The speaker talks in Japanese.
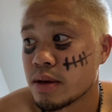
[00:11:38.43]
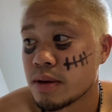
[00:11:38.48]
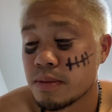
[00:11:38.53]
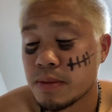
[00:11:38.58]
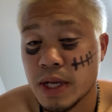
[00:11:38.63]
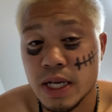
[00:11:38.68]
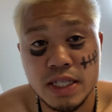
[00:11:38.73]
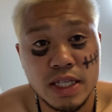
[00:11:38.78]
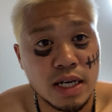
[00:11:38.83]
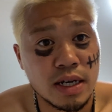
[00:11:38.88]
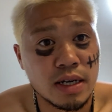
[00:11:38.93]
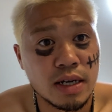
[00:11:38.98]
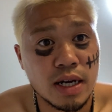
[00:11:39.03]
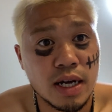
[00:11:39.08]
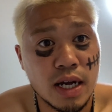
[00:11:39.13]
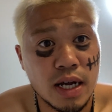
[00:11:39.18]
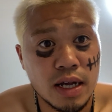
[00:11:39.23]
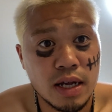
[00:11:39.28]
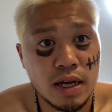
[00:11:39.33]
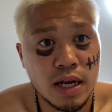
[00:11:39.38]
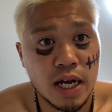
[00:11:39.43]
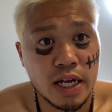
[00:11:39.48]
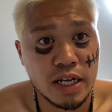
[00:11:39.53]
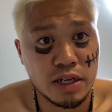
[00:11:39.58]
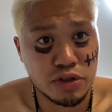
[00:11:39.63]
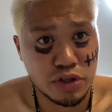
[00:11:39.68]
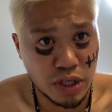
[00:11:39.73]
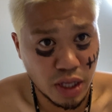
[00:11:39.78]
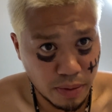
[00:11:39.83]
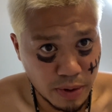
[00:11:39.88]
皆さん、ありが
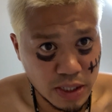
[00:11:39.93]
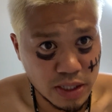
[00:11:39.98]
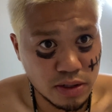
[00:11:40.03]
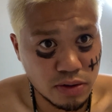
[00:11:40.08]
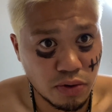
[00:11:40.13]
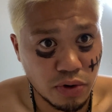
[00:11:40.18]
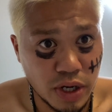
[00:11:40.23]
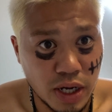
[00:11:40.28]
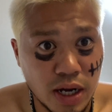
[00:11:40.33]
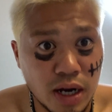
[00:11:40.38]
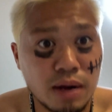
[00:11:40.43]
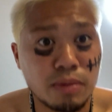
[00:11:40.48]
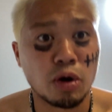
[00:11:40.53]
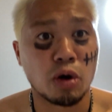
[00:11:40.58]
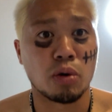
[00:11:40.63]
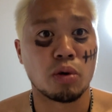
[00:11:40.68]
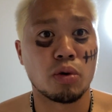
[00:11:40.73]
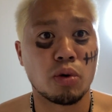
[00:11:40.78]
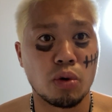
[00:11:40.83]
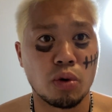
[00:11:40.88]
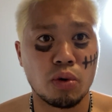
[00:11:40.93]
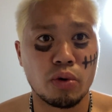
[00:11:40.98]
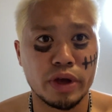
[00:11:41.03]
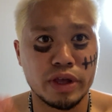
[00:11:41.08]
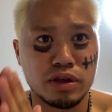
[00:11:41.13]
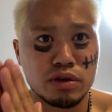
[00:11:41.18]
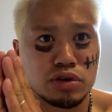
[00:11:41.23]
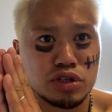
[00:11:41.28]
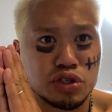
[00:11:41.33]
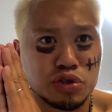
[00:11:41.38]
とうございます。これからも応
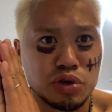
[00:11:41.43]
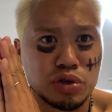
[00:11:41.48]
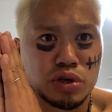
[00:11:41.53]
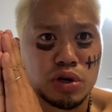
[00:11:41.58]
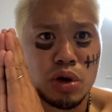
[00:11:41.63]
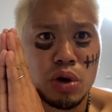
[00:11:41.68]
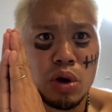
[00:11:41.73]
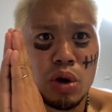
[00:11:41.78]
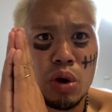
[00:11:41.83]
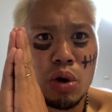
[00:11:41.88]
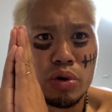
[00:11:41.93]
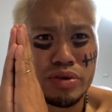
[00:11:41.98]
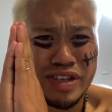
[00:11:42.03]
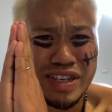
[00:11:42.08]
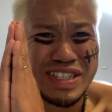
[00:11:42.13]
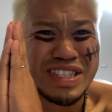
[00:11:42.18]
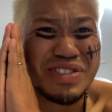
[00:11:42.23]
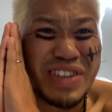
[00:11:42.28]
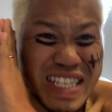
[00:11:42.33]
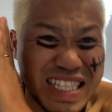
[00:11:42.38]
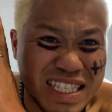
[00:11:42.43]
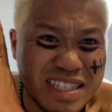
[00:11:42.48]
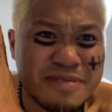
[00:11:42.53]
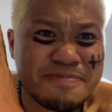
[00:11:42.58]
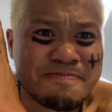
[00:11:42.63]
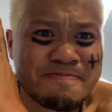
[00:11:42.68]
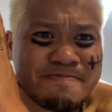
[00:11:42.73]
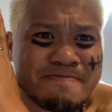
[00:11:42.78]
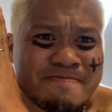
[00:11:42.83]
援よろしくお願いします